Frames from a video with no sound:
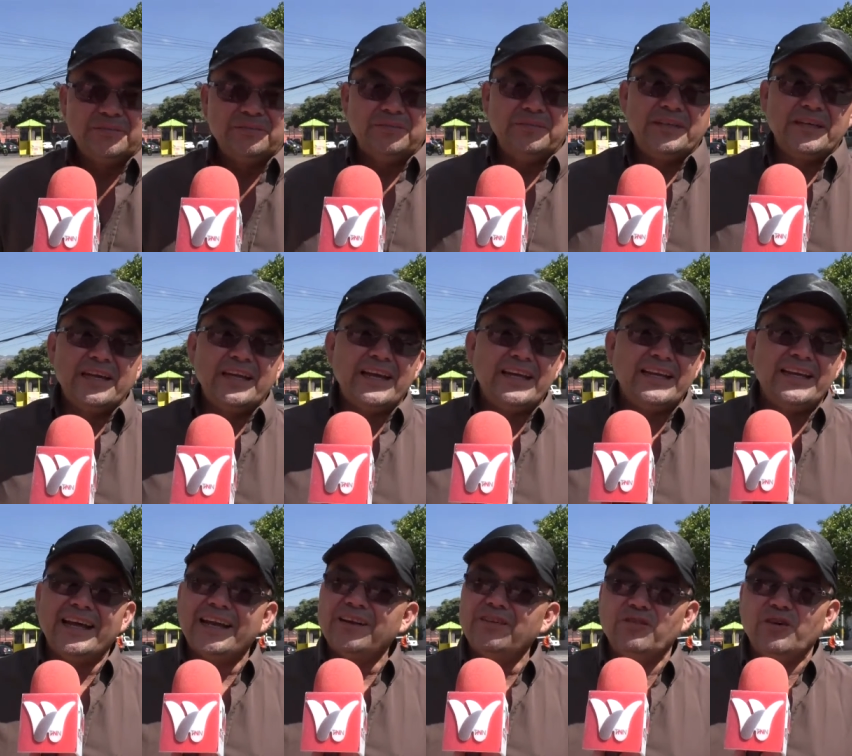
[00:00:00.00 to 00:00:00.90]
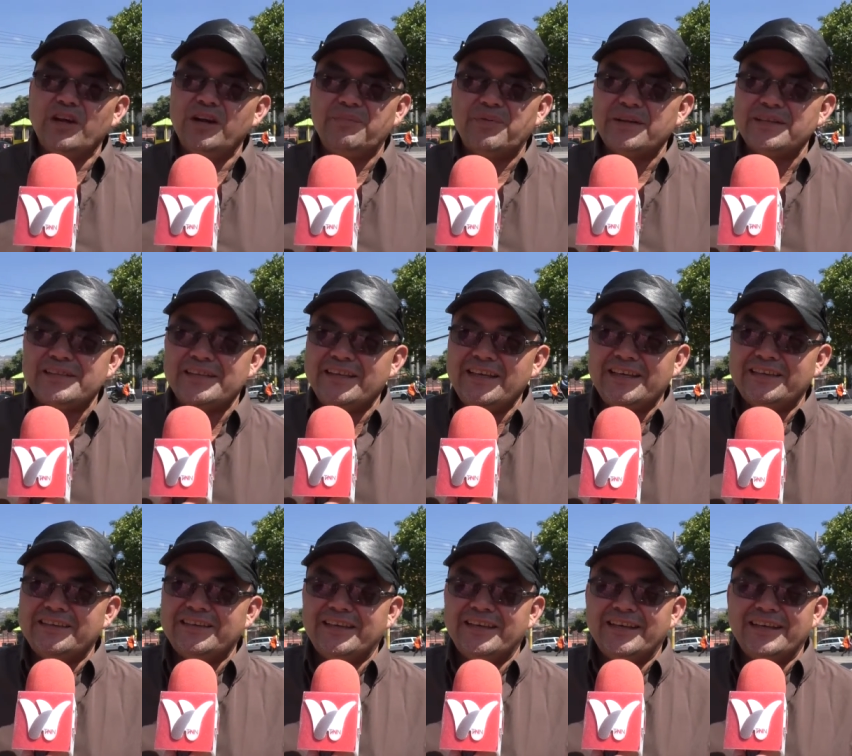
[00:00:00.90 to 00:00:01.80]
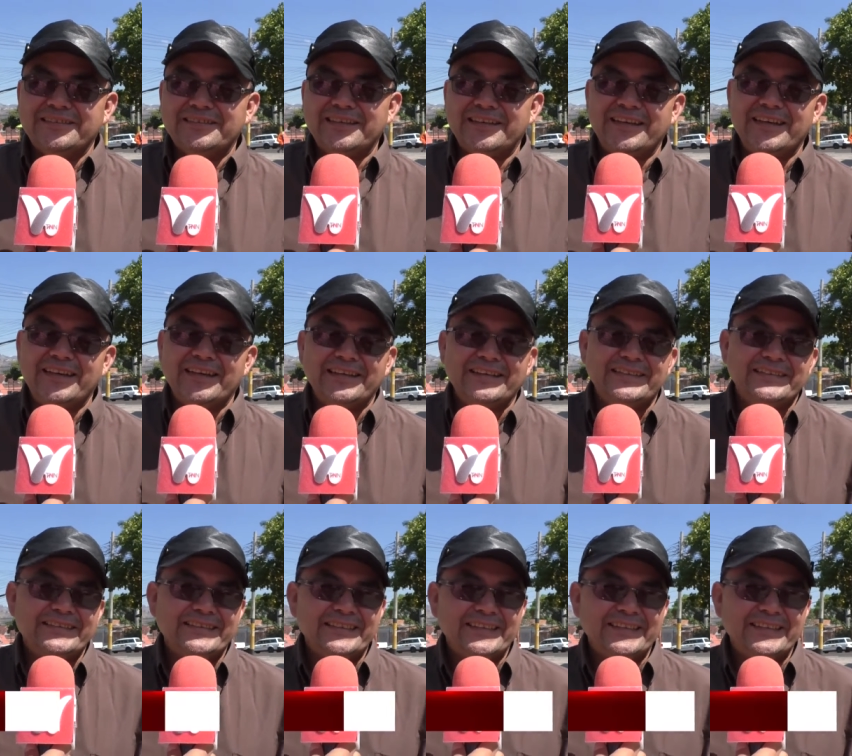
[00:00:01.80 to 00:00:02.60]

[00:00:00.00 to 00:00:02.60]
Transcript: Miguel Aguilar no es el presidente del STNE.